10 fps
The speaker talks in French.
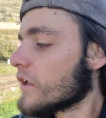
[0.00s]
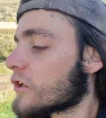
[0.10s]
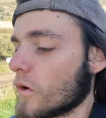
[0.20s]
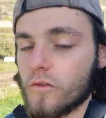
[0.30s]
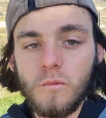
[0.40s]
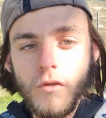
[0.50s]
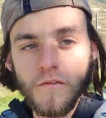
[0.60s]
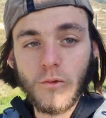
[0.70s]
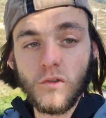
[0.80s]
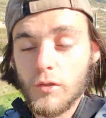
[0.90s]
Et je croise une
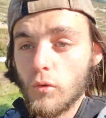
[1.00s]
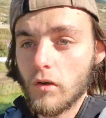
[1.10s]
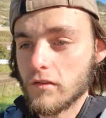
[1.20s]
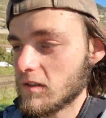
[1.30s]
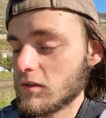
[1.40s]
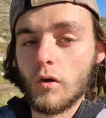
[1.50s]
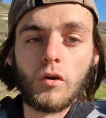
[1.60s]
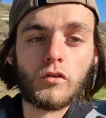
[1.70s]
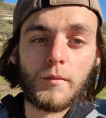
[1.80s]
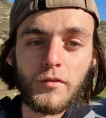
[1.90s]
meuf et tout qui court, tu sais,
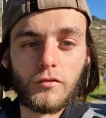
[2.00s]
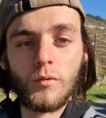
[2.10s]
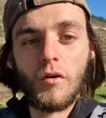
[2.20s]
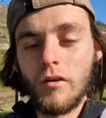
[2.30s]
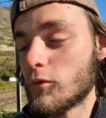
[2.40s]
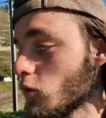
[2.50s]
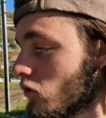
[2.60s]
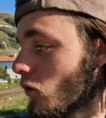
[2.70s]
dans, le même sens que moi. Du coup, je